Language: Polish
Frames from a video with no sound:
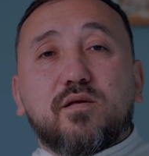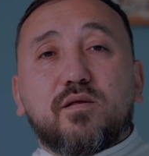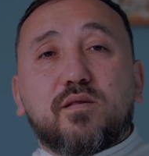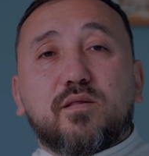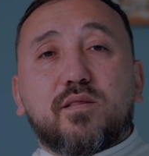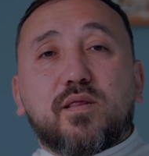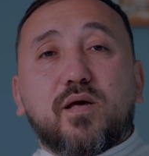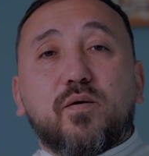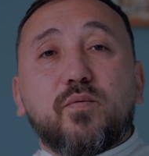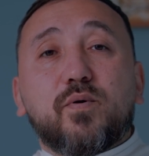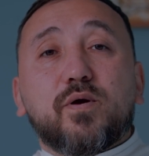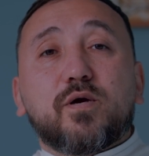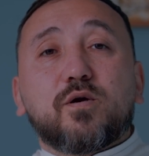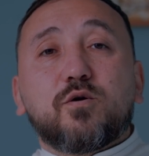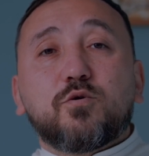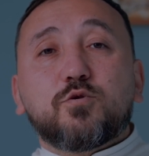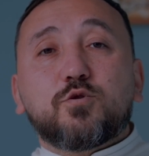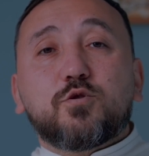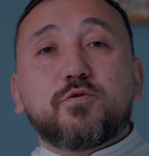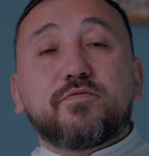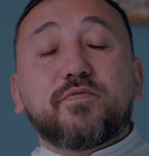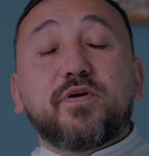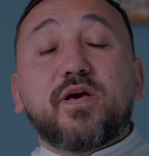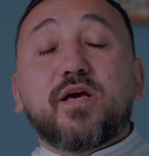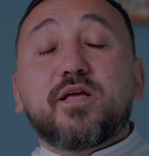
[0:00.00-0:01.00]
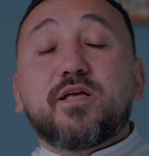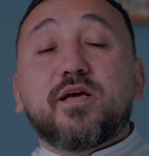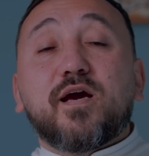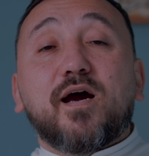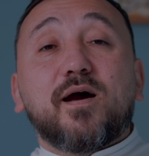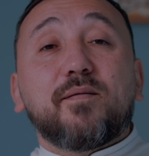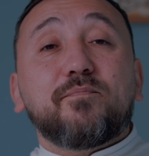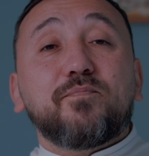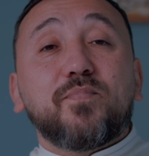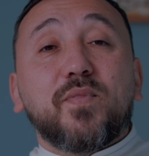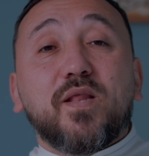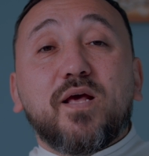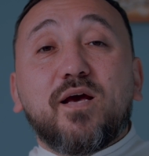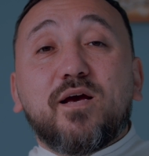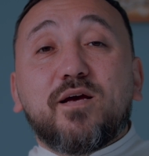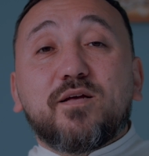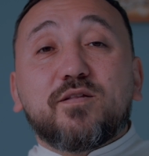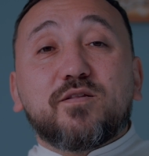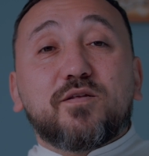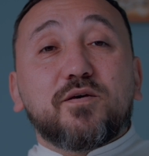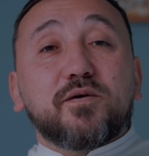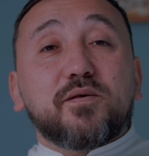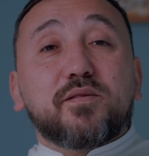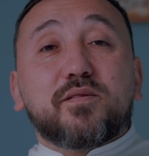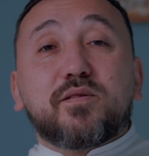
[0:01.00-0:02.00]
całego żywienia
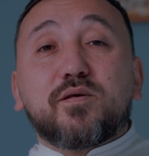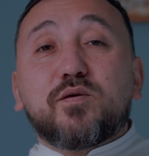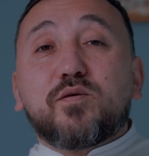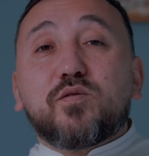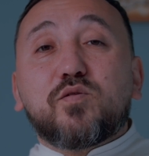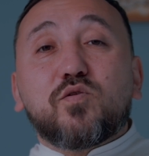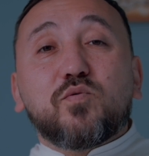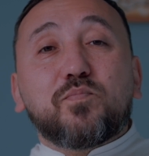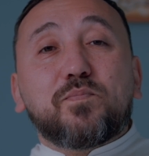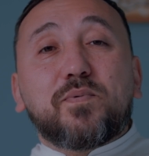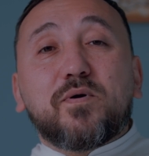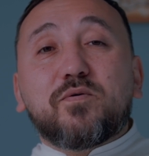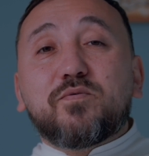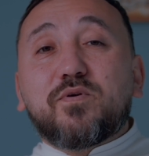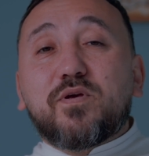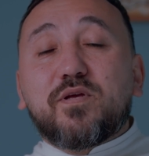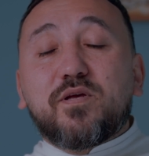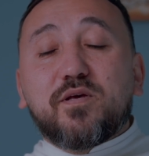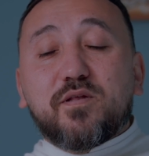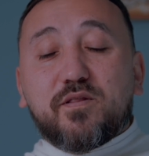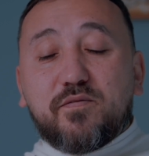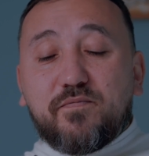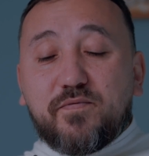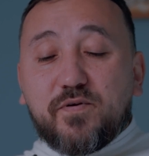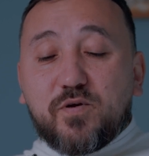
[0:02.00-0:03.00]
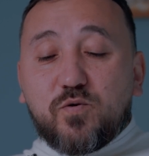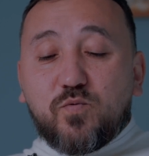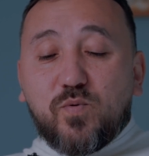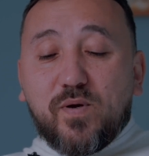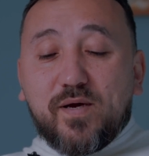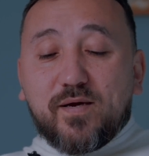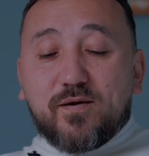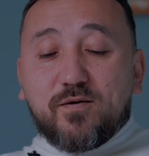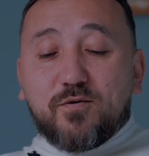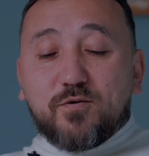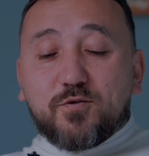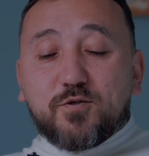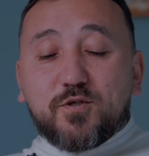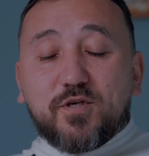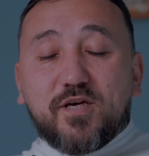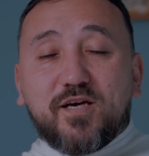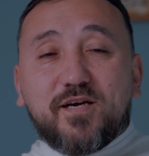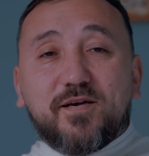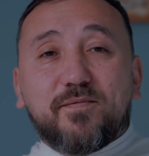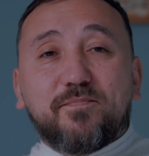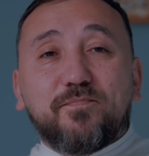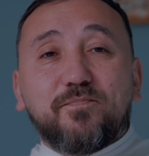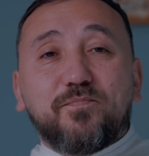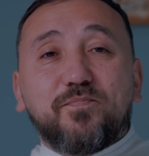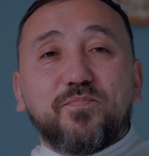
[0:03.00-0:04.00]
to jest coś zupełnie niezwykłego,
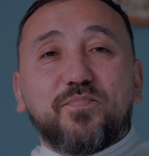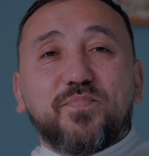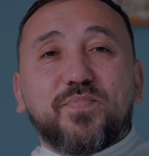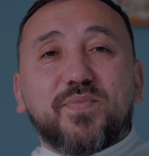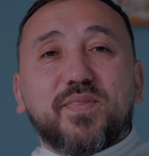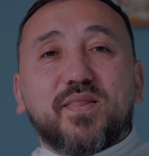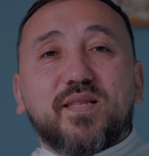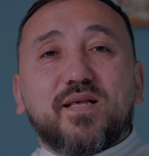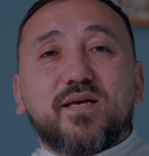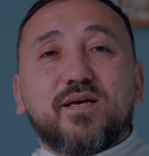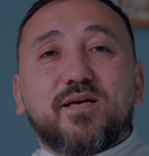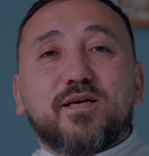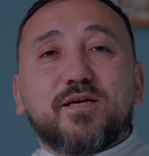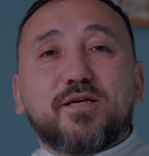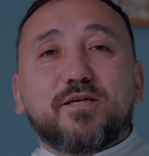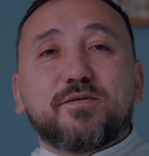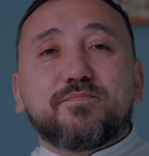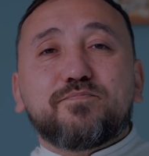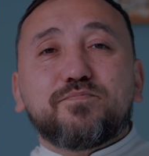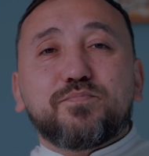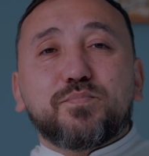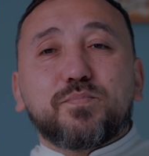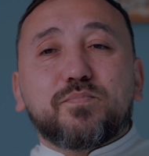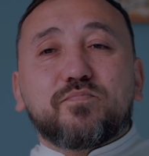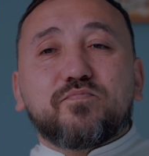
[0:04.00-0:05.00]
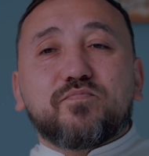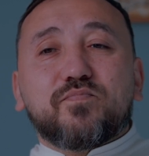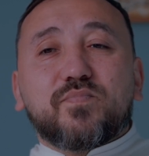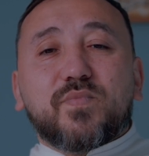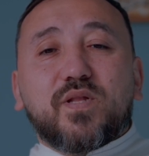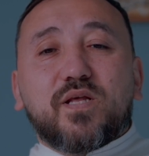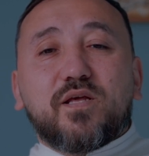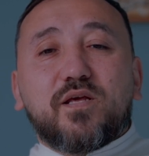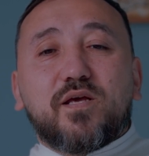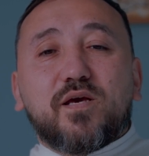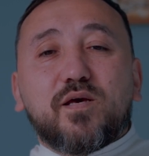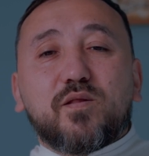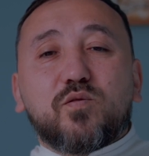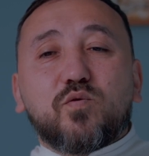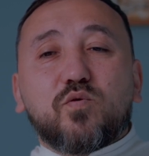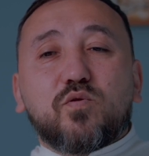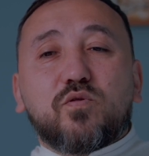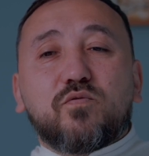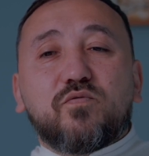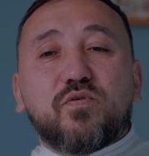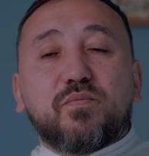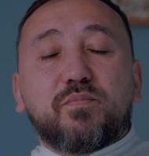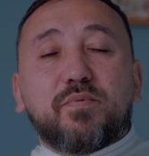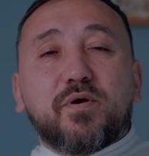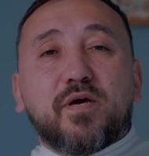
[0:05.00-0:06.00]
że e, Jezus
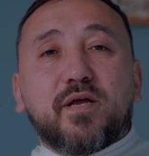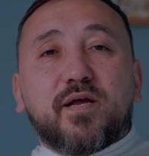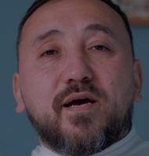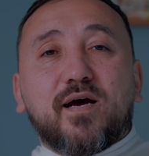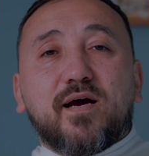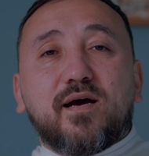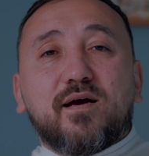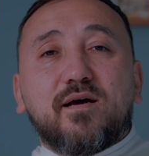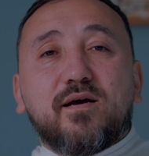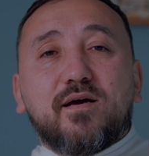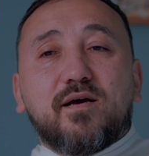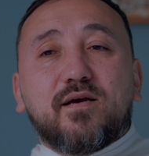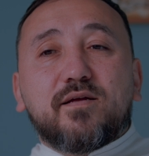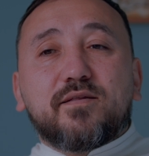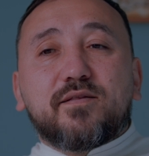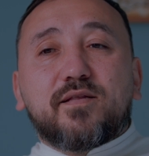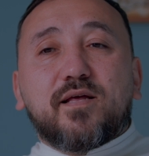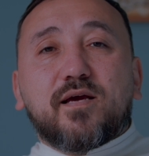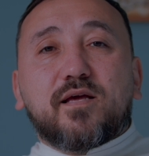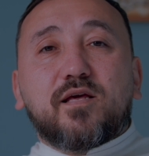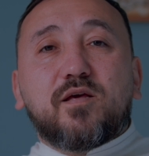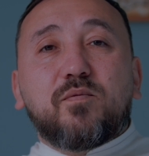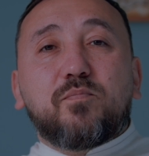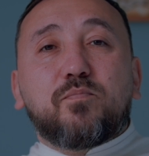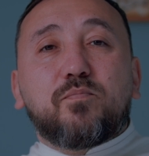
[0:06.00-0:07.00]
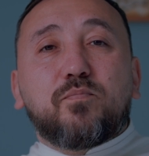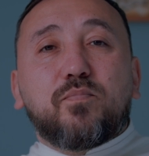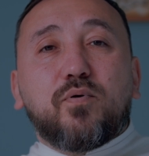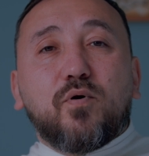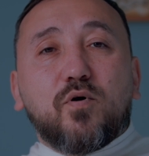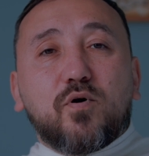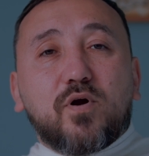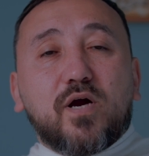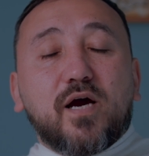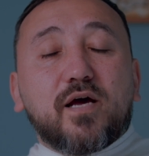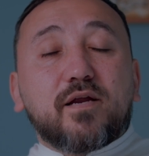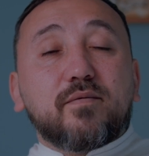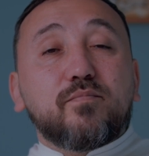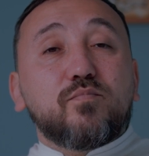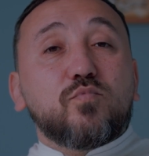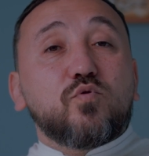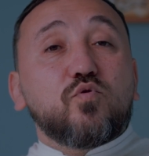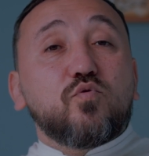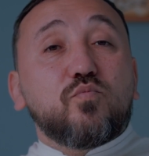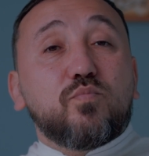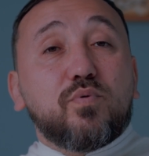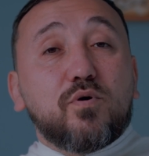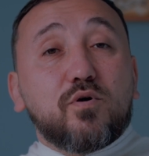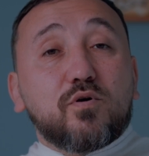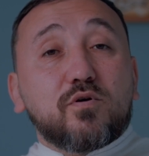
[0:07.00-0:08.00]
wybiera taki pokarm
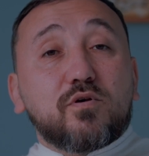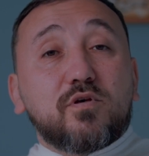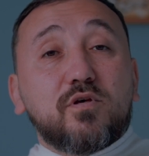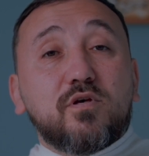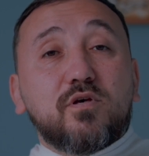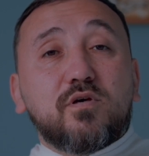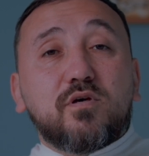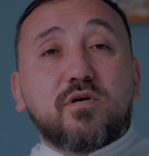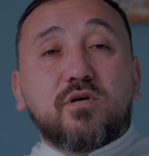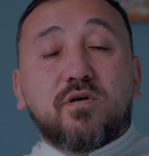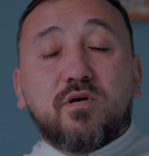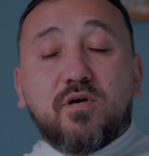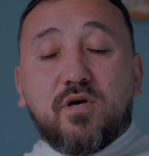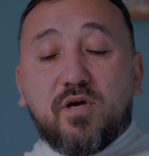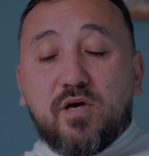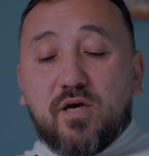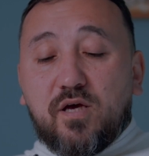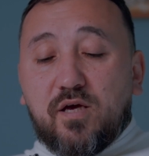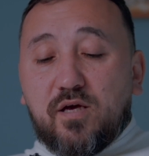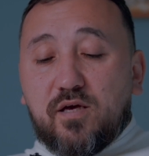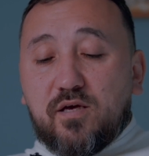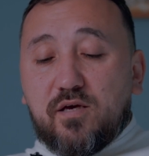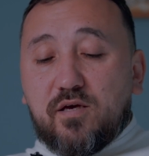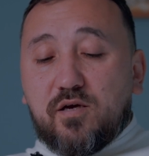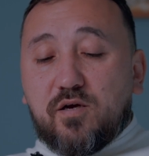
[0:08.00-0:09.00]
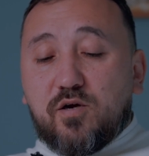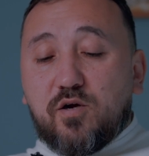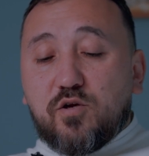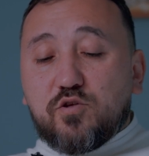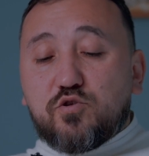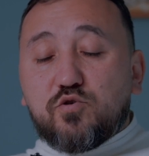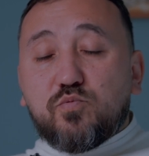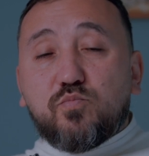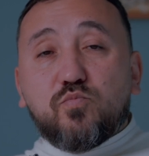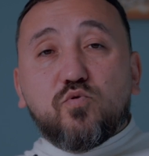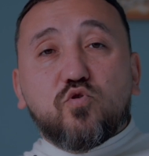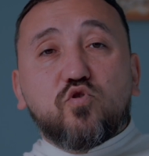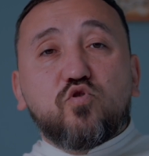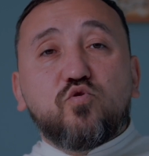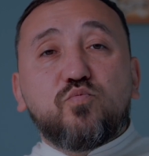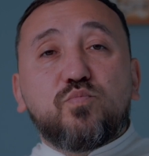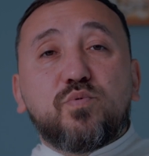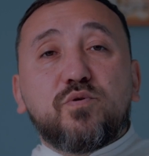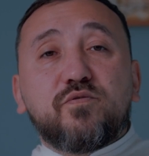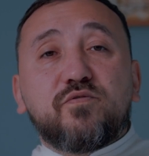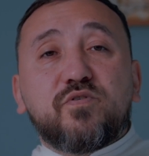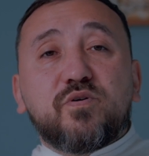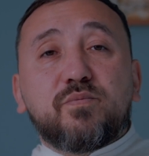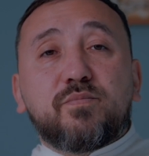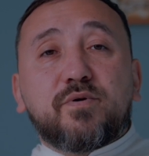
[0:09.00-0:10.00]
ubogich, choć
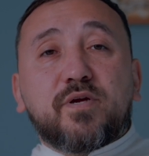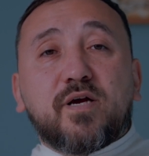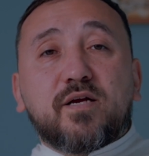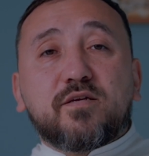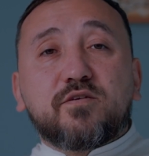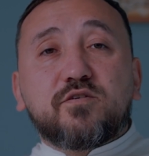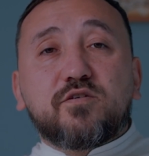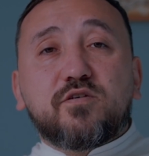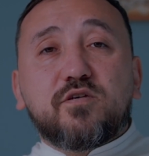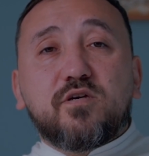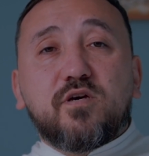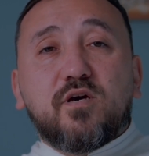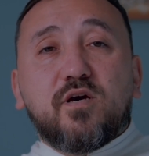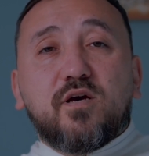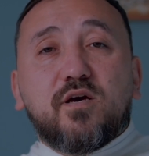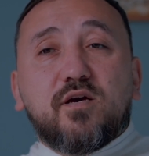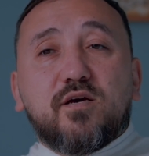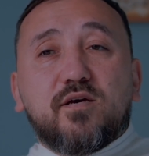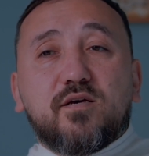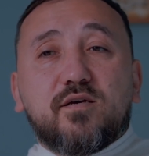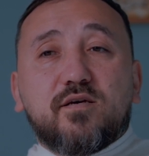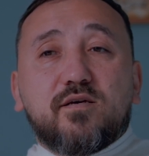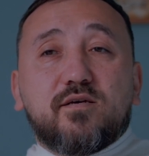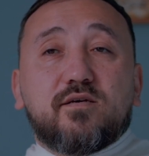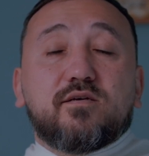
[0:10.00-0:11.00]
mógłby wybrać e,